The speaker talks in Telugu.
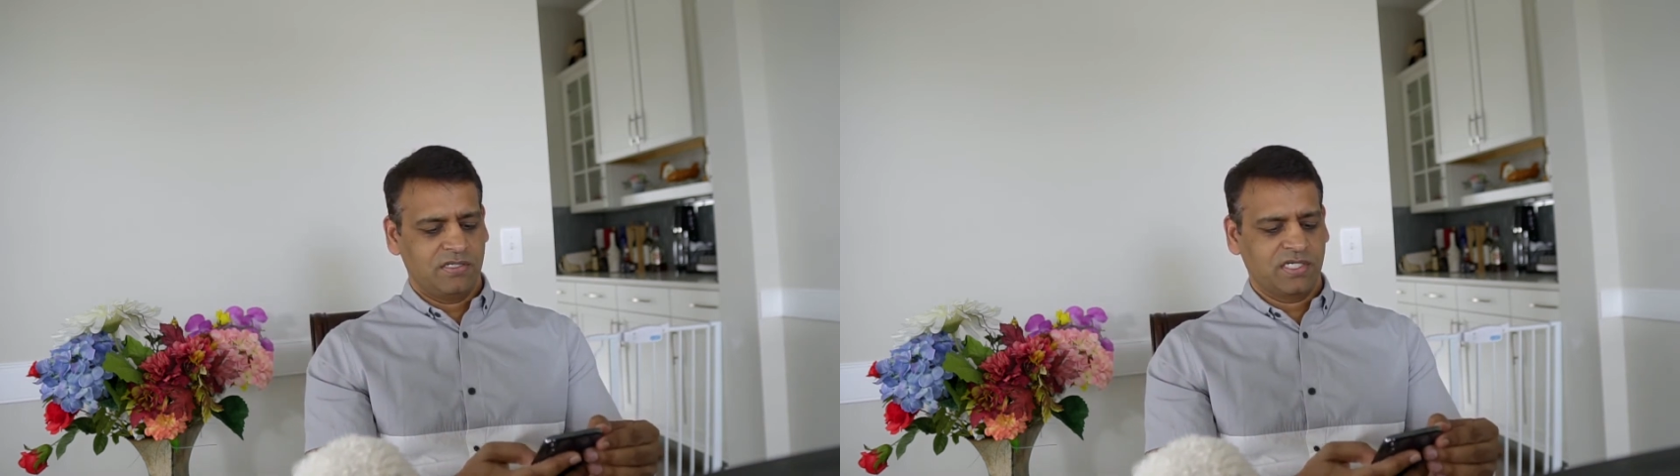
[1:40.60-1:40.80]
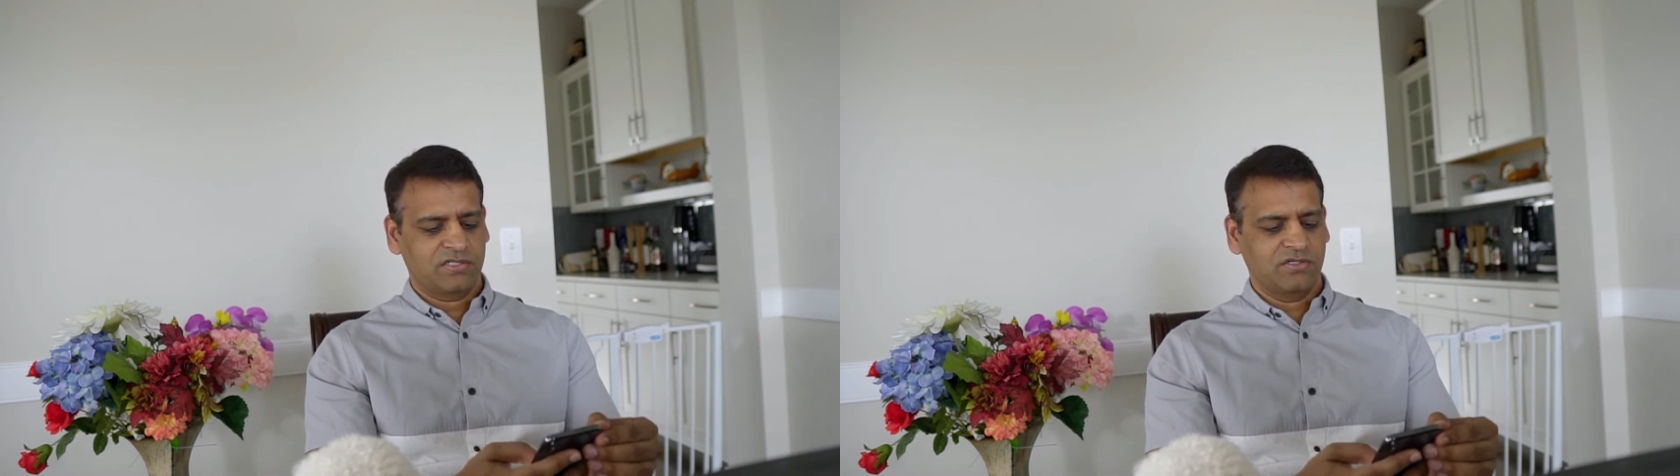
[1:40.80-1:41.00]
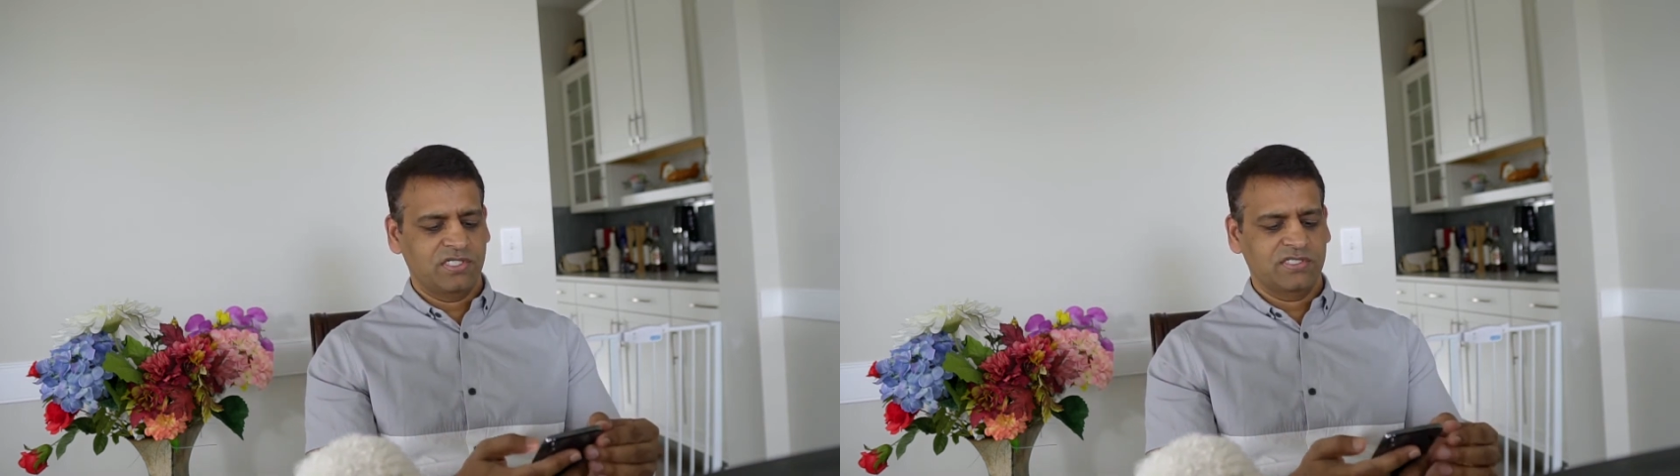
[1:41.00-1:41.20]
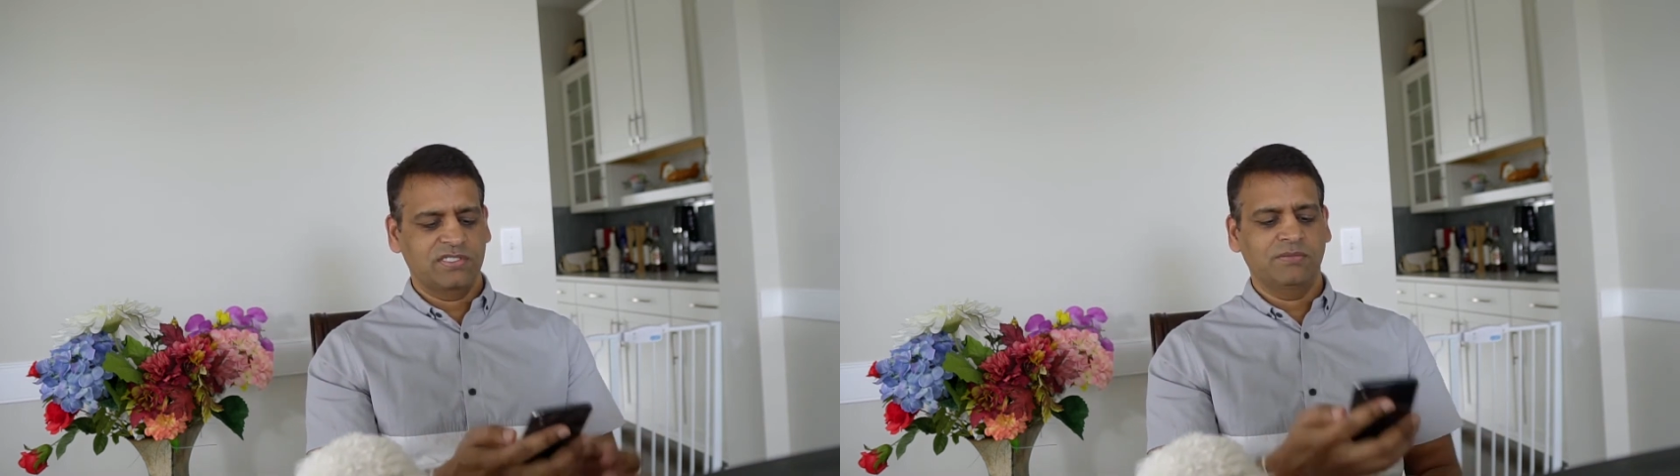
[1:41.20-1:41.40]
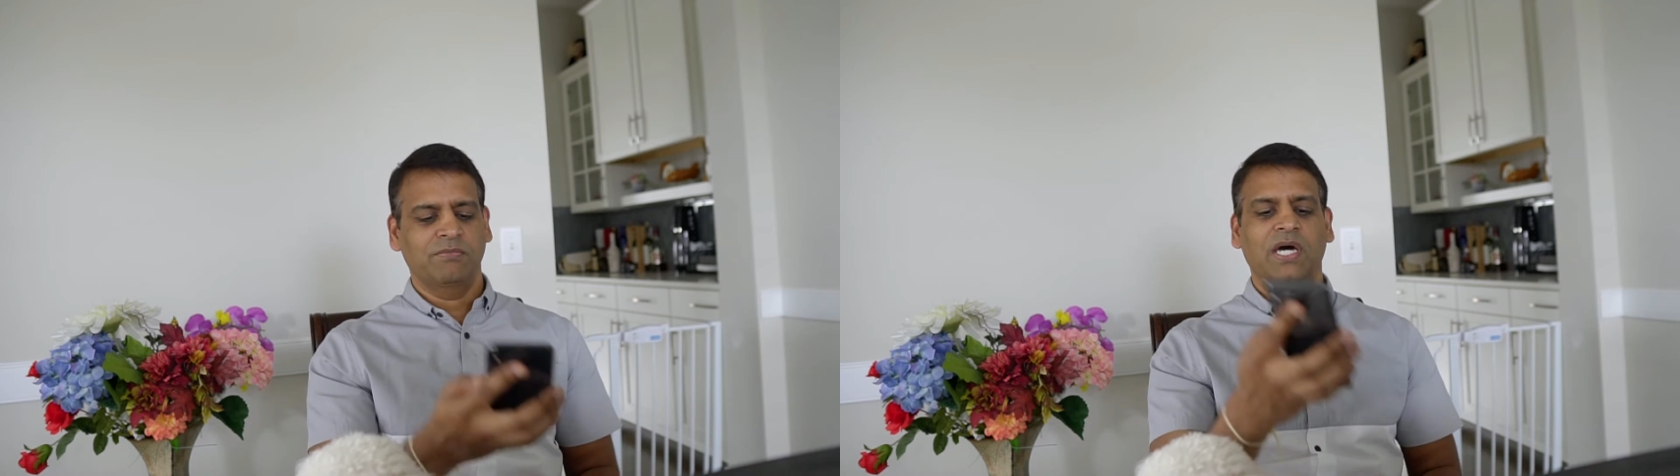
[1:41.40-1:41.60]
నెక్స్ట్
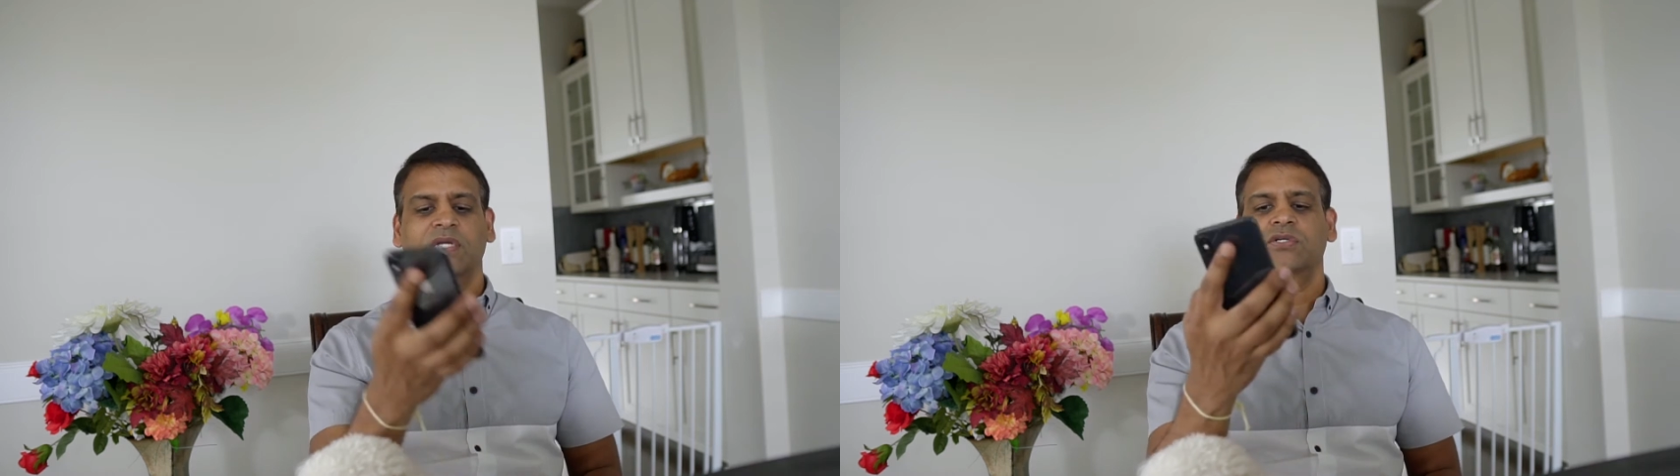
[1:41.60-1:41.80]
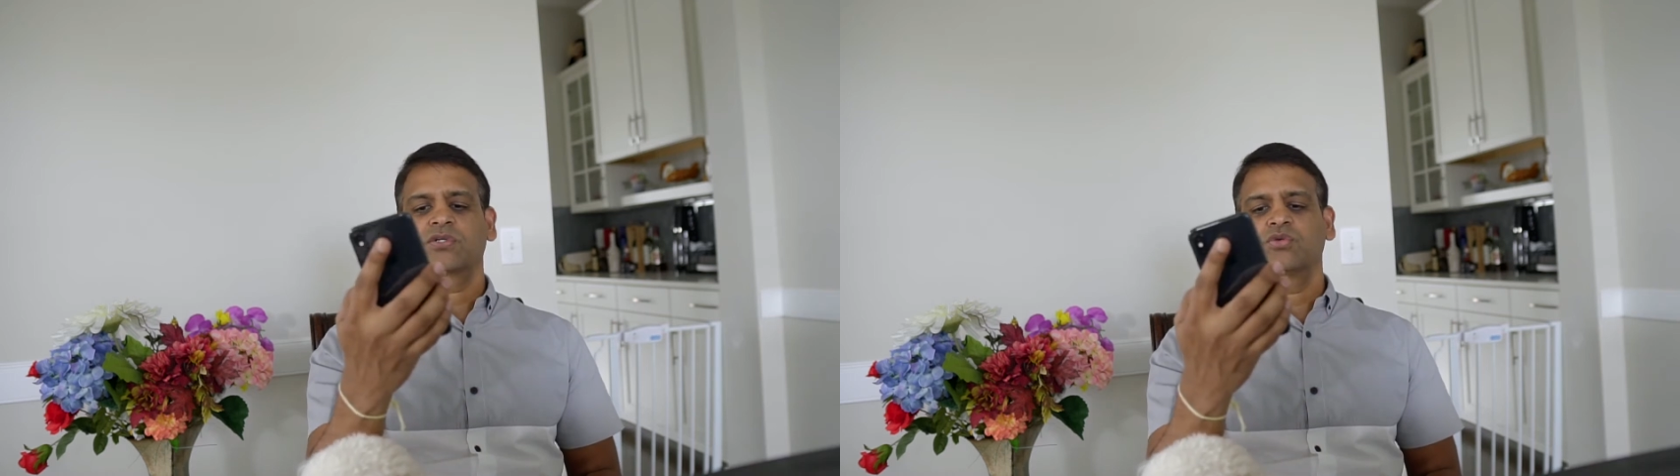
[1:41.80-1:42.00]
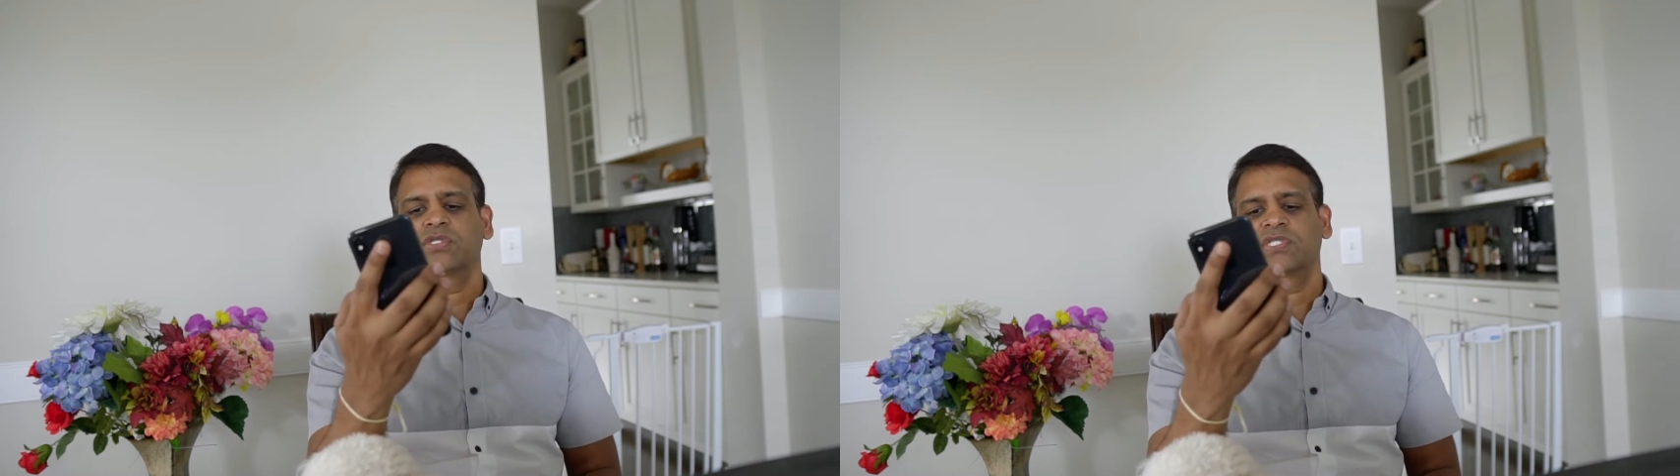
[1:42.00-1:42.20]
వచ్చేసి మార్క్ టూ